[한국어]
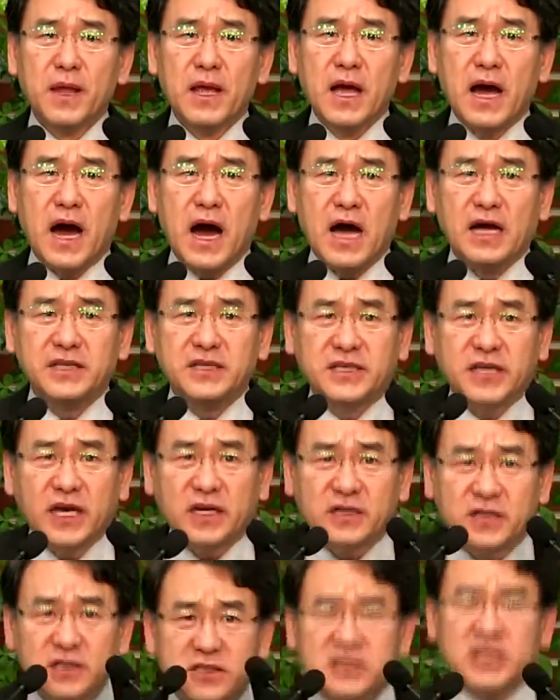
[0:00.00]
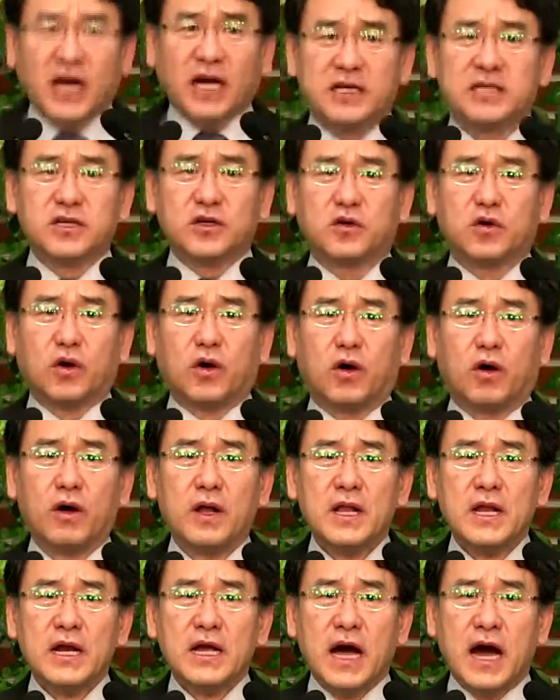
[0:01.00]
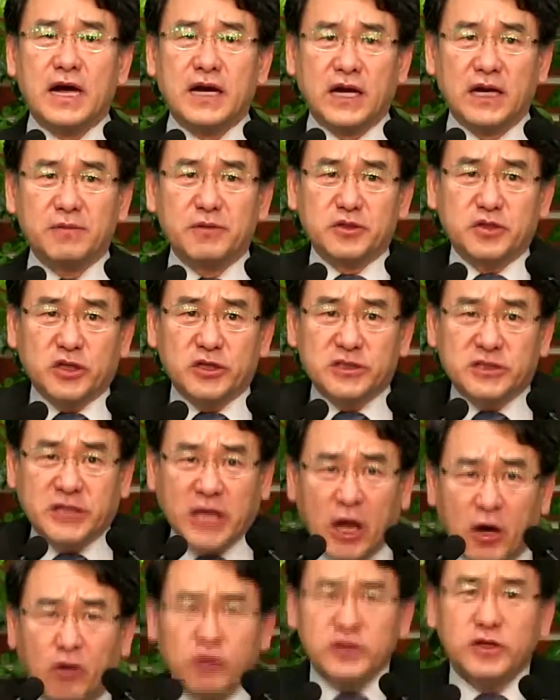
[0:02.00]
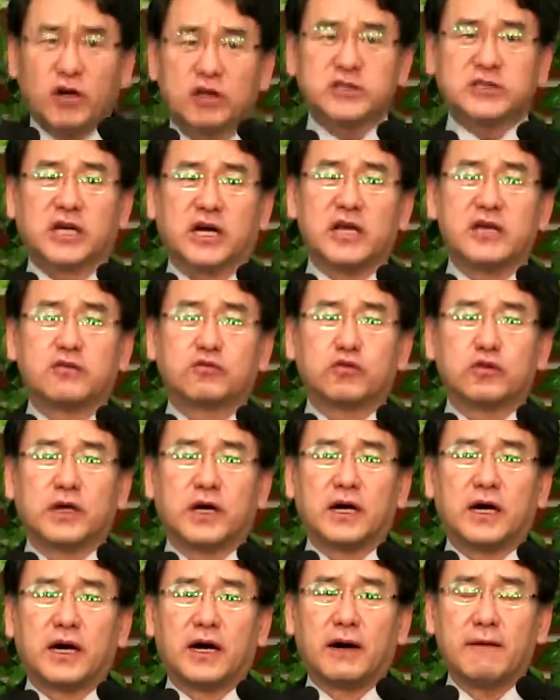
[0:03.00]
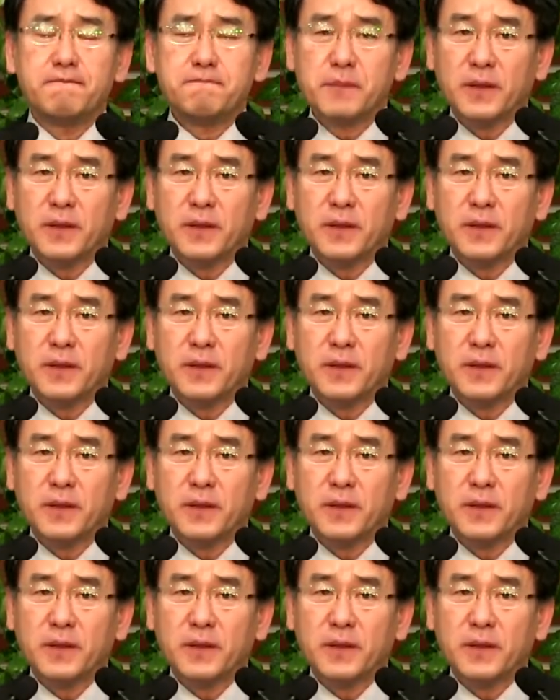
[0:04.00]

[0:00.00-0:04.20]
아 이게 끝이 아니고 하나님이 주신 새로운 역사가 있구나